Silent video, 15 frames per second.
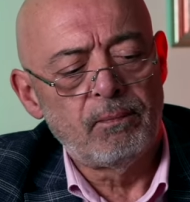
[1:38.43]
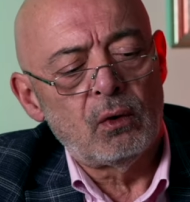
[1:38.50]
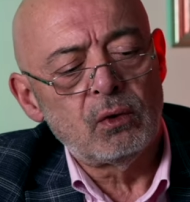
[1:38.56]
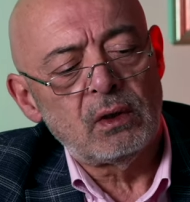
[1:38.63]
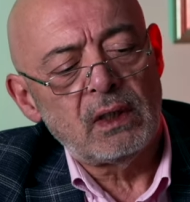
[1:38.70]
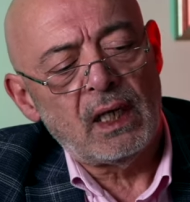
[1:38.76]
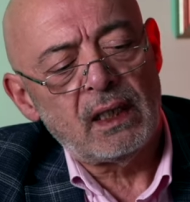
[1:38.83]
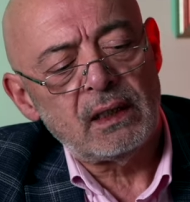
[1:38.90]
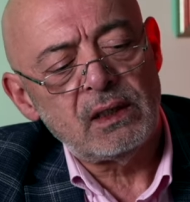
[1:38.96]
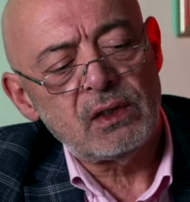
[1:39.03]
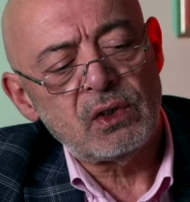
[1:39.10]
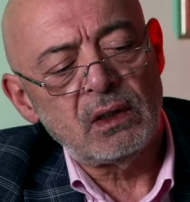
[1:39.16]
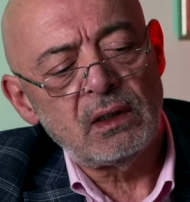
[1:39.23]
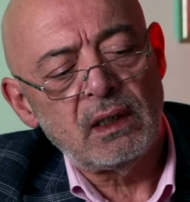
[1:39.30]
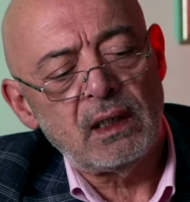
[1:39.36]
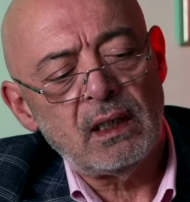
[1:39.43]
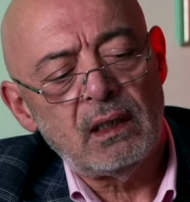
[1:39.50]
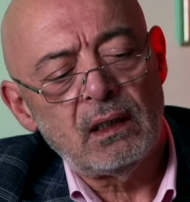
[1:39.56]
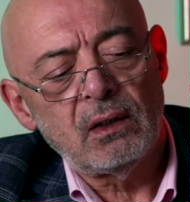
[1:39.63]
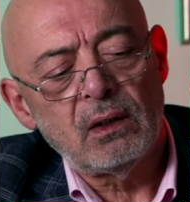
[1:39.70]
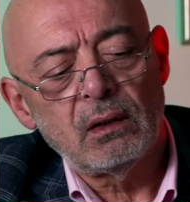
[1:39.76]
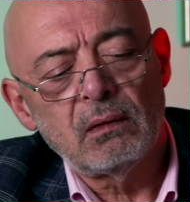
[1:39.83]
Onun
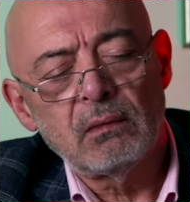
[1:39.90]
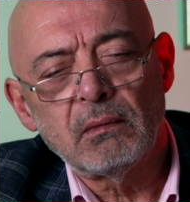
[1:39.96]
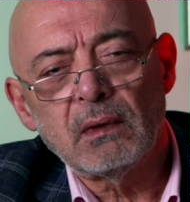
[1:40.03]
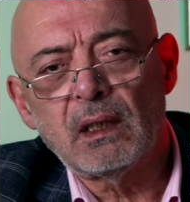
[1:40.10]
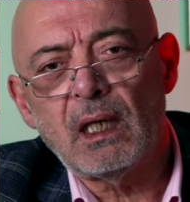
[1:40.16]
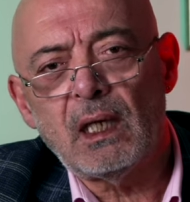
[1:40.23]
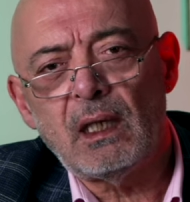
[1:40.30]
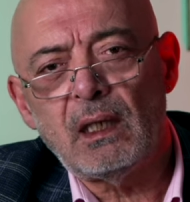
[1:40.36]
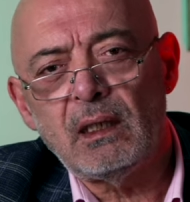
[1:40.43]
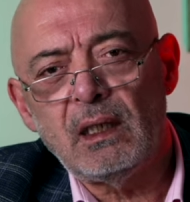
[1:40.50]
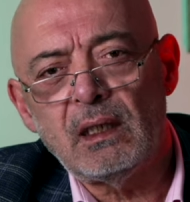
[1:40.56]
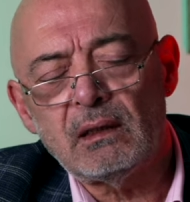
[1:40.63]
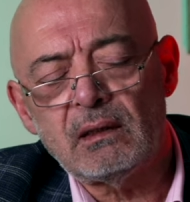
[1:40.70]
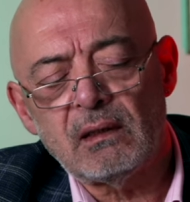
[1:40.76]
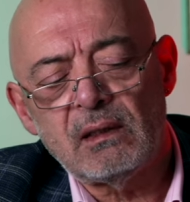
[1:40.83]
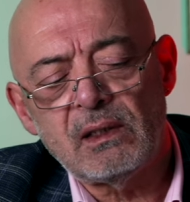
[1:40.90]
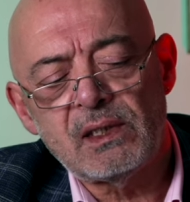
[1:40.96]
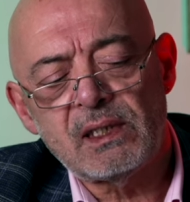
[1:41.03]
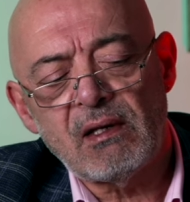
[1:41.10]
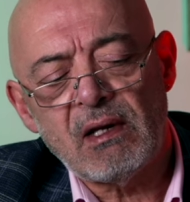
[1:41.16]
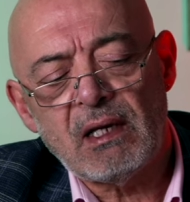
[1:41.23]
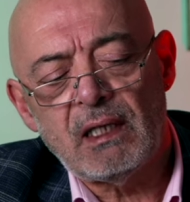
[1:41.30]
haricinde gayet
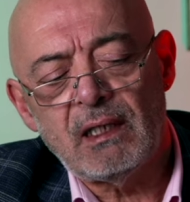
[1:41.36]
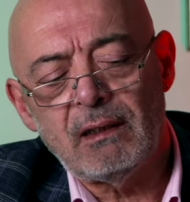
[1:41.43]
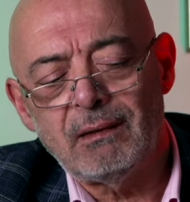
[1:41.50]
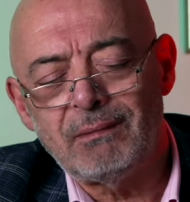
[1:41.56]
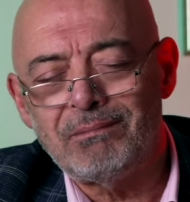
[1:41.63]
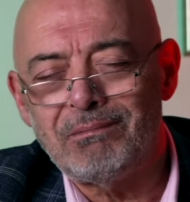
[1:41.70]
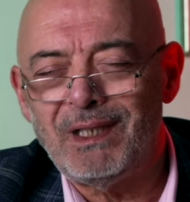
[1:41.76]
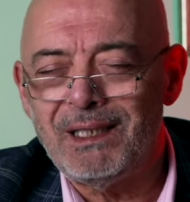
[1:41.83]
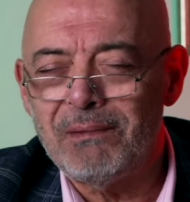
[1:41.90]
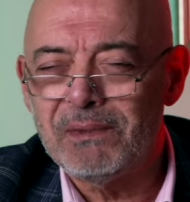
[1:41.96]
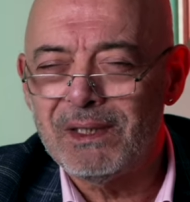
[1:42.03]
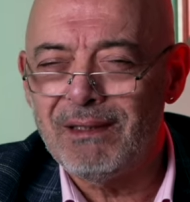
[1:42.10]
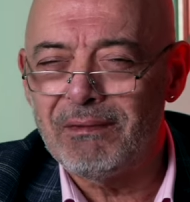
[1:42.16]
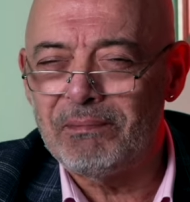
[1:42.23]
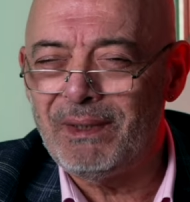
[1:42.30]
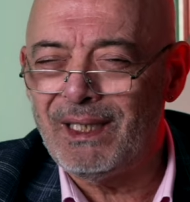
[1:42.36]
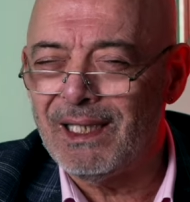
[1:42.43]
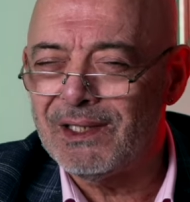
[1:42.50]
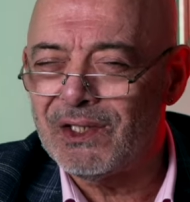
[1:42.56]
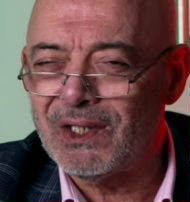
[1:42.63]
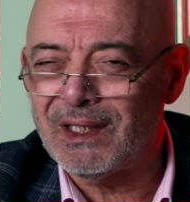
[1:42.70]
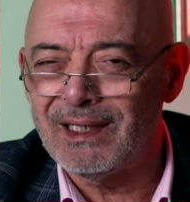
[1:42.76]
zevkli, benim
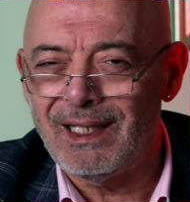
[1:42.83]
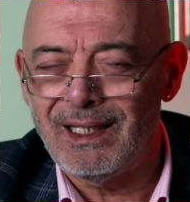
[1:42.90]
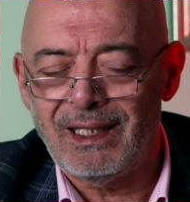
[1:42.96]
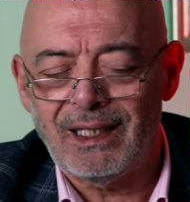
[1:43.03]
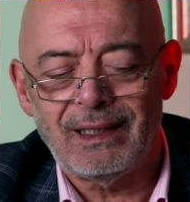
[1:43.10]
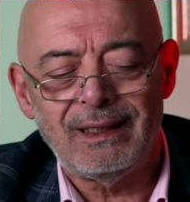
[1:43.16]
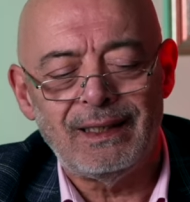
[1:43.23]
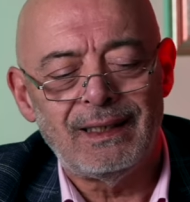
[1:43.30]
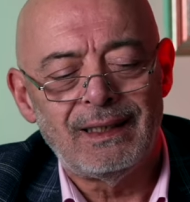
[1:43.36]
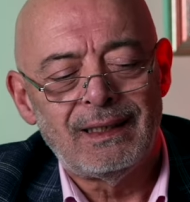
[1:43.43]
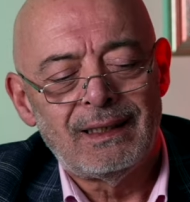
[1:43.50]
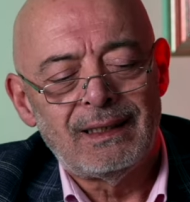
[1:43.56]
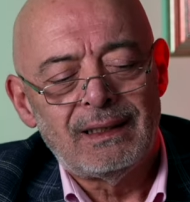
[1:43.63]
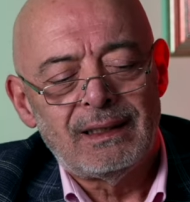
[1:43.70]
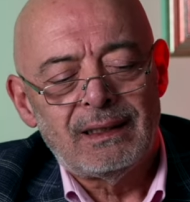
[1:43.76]
birazcık daha hani